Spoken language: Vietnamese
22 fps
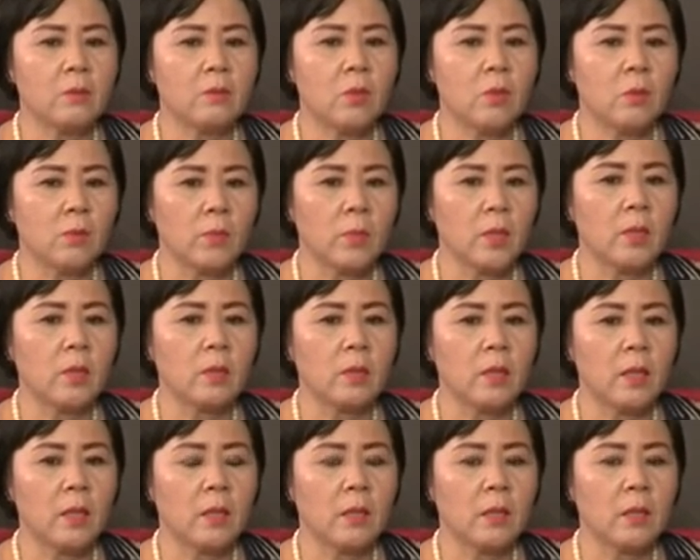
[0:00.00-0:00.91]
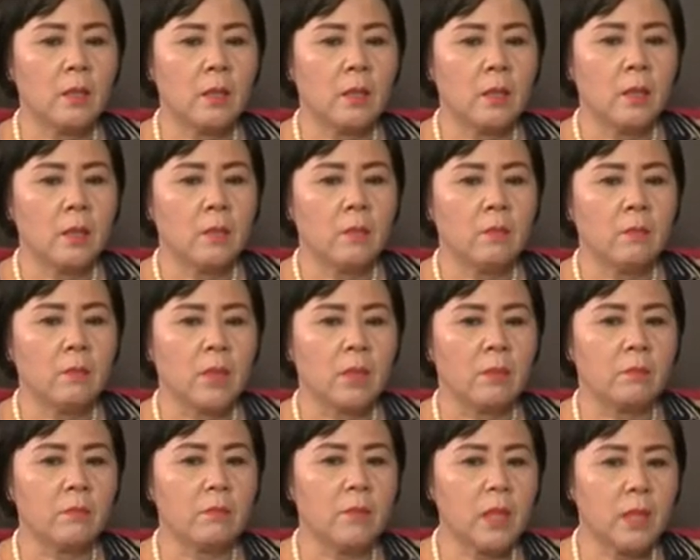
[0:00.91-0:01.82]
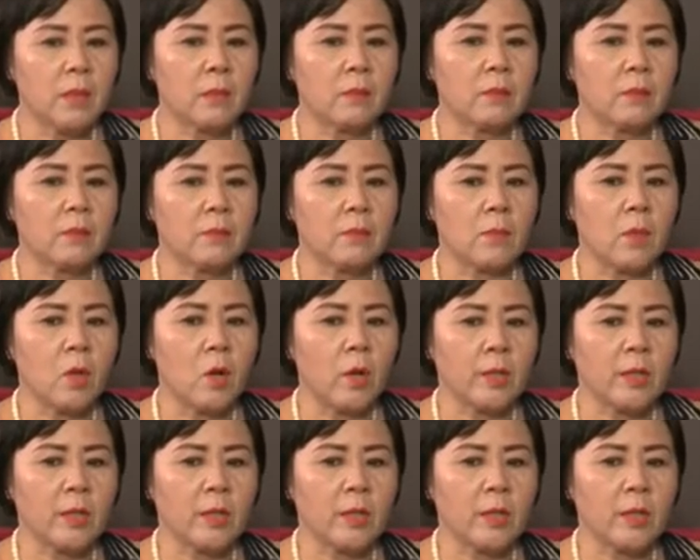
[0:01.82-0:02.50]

hôm đó là mình biết hỏi